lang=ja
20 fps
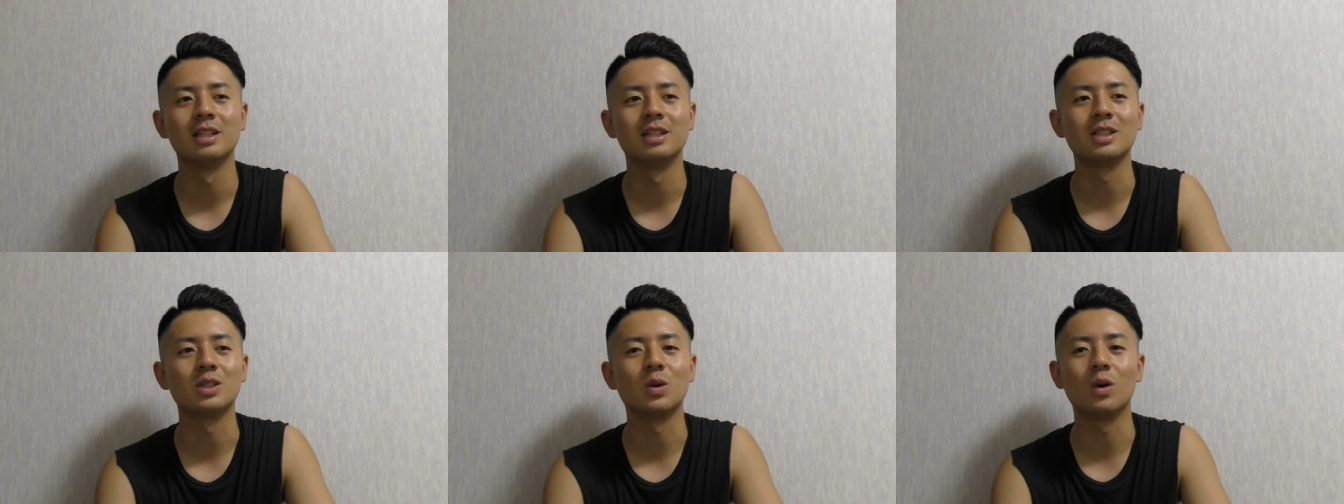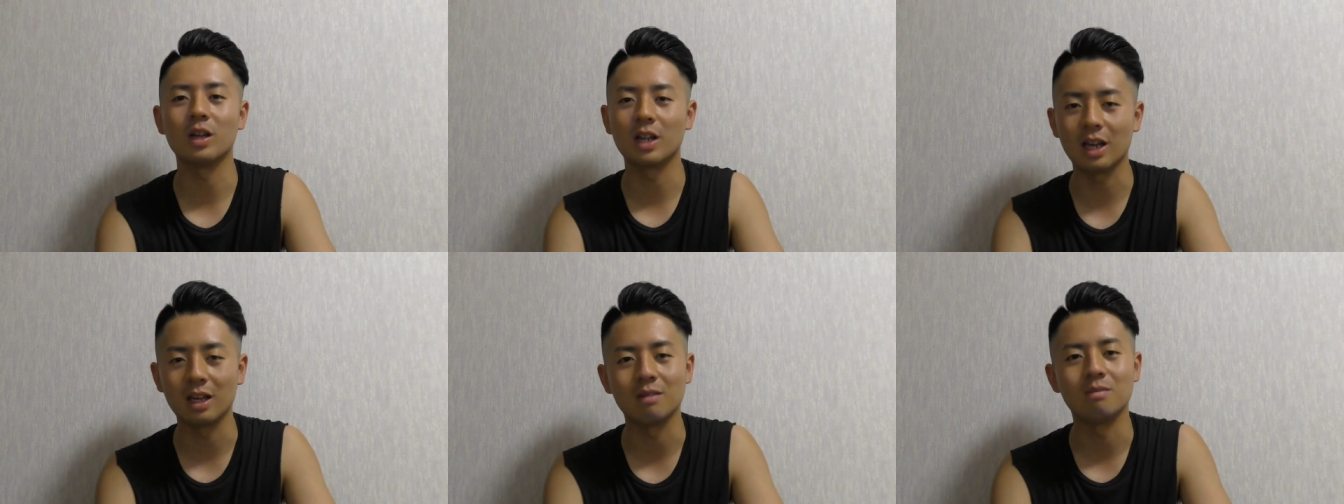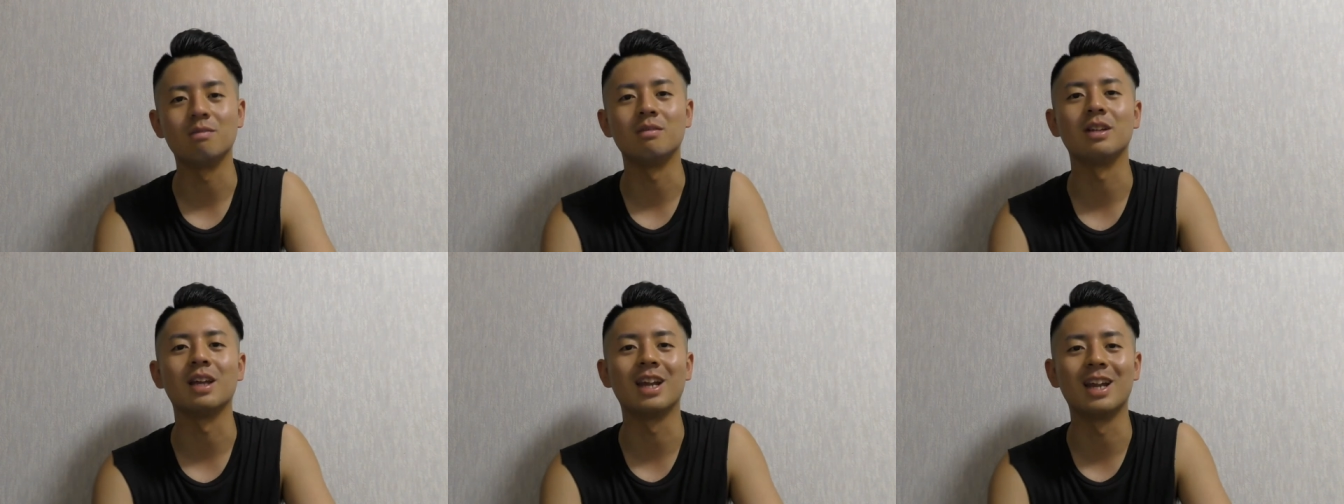しょうがないみ
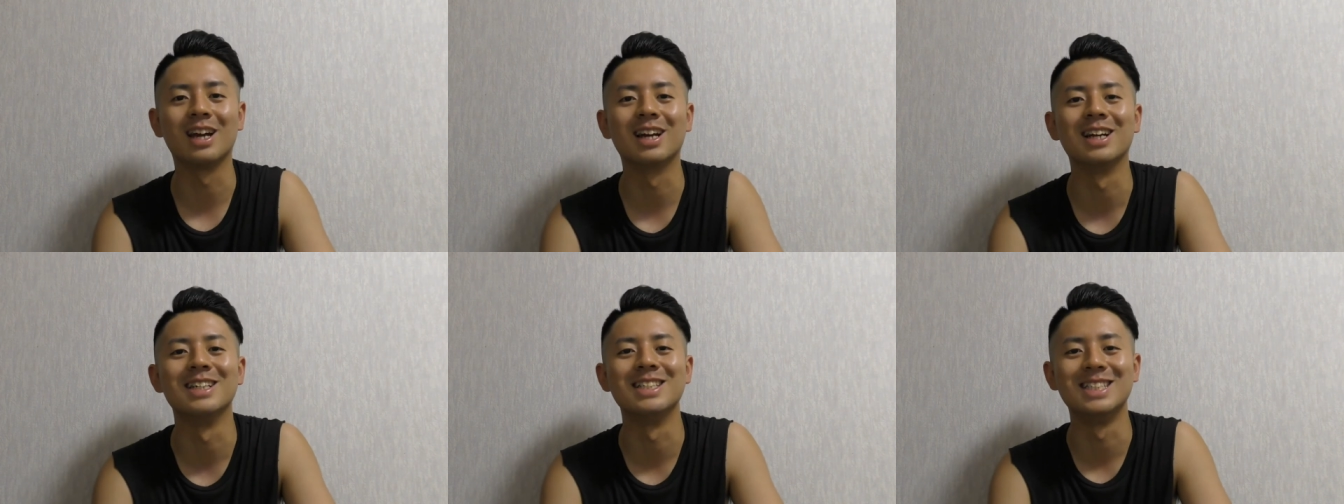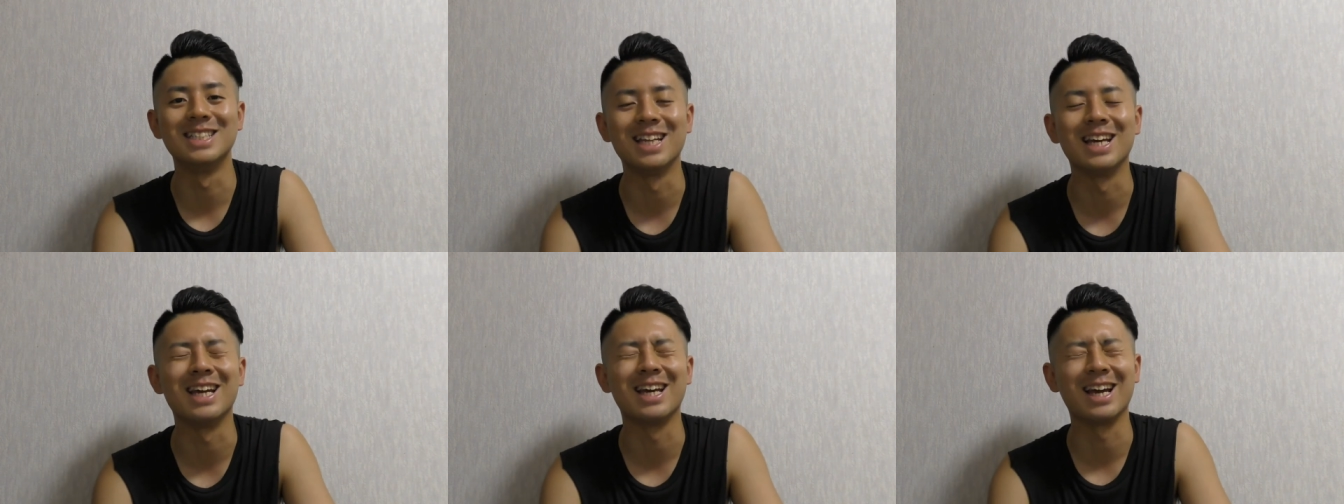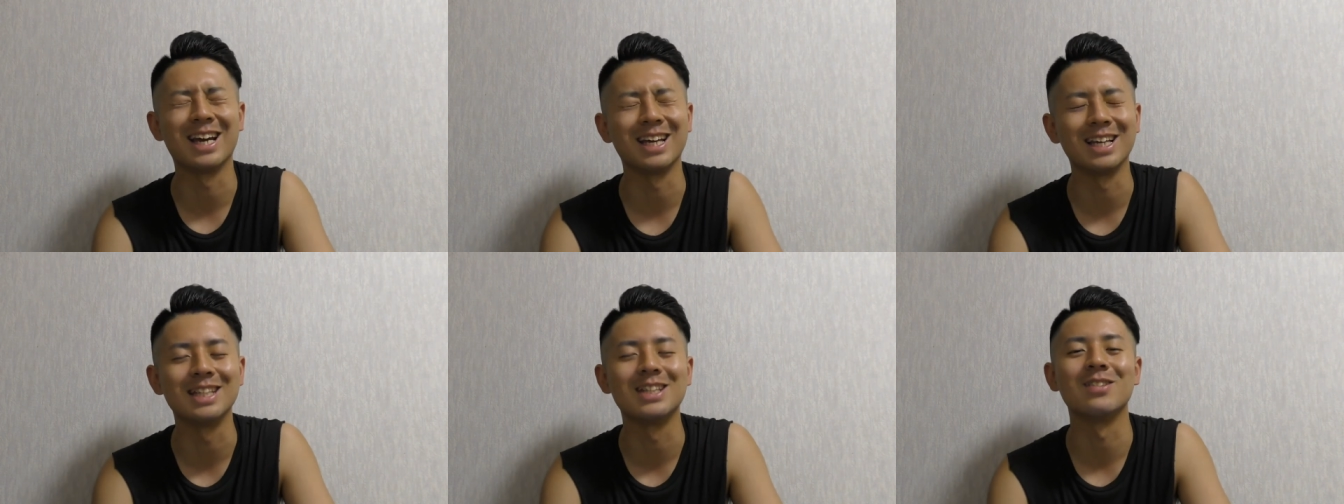たいな感じ
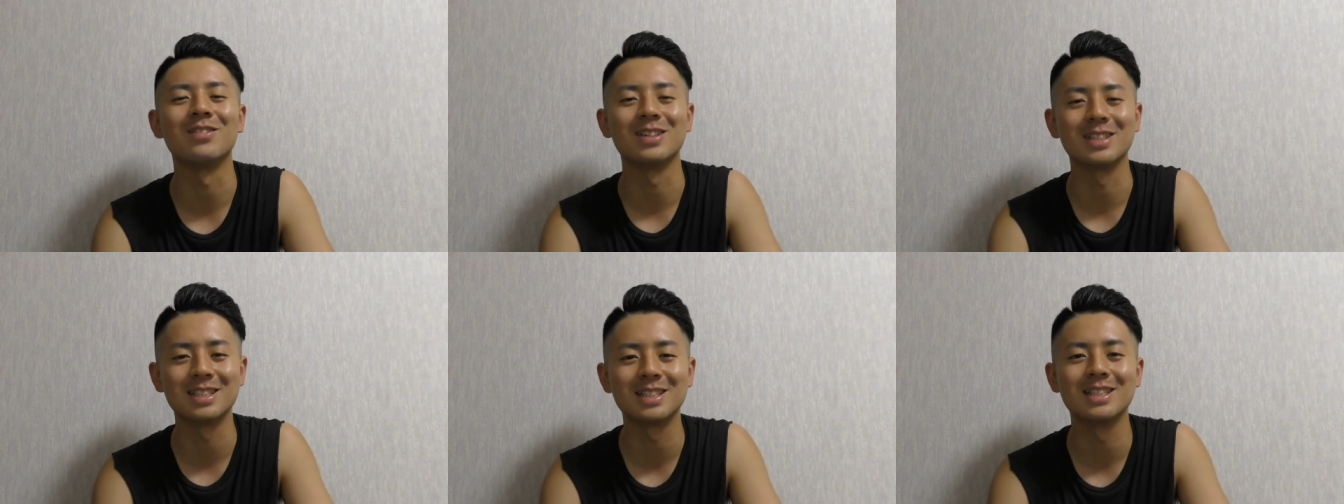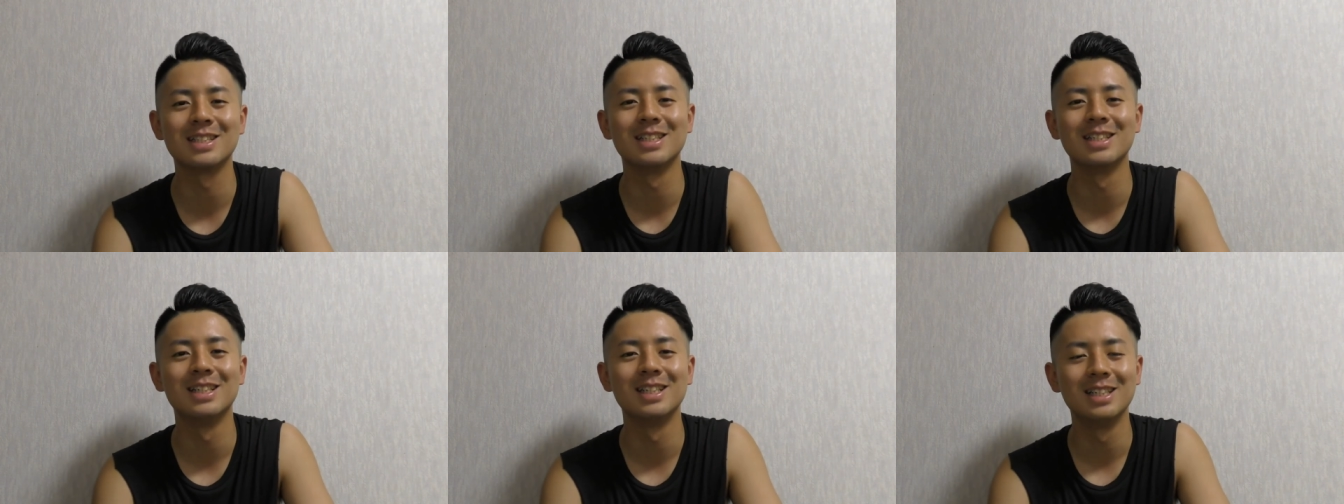でやってます